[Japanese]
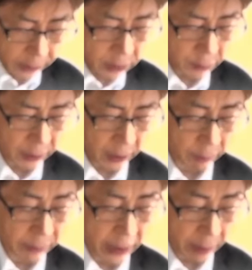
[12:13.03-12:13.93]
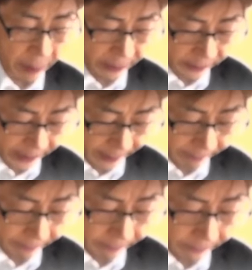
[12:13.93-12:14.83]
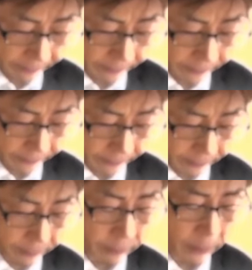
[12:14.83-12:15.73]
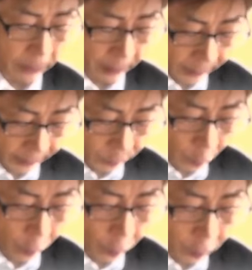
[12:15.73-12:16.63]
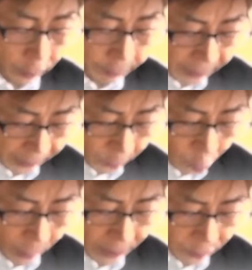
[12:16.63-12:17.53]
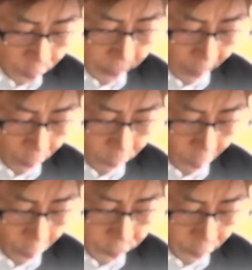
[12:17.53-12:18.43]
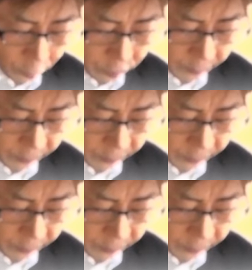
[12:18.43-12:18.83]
覚としてこの侍の身になって考えると全く途方に暮れること